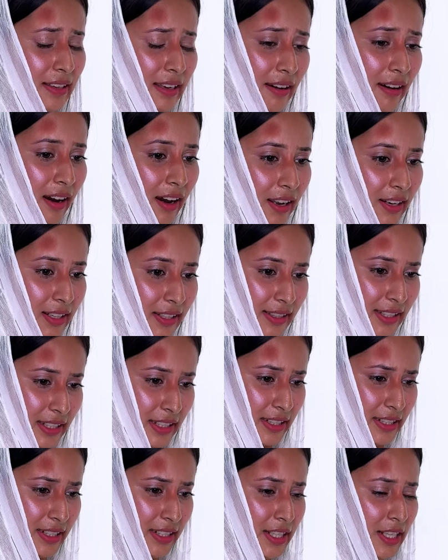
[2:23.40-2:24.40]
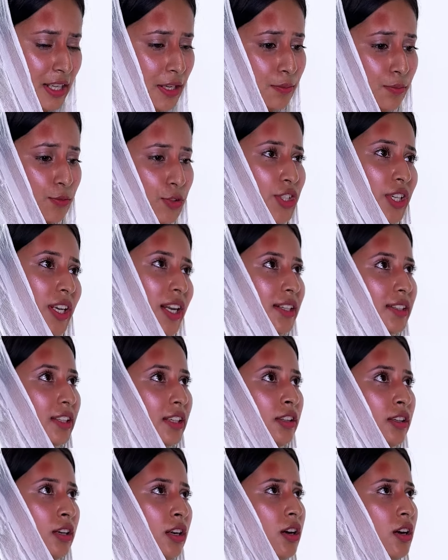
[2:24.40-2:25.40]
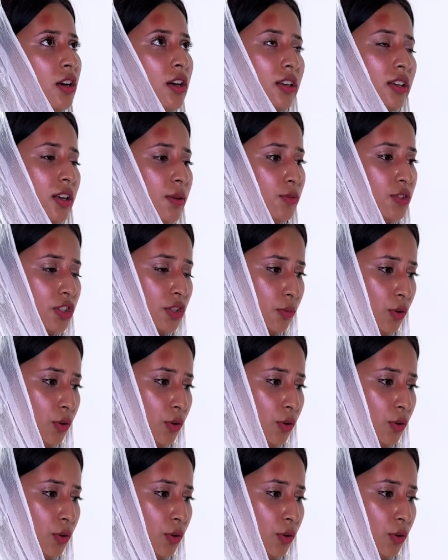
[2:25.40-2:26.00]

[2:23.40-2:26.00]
ये हालत है मुझे लगता था ना ये मुझसे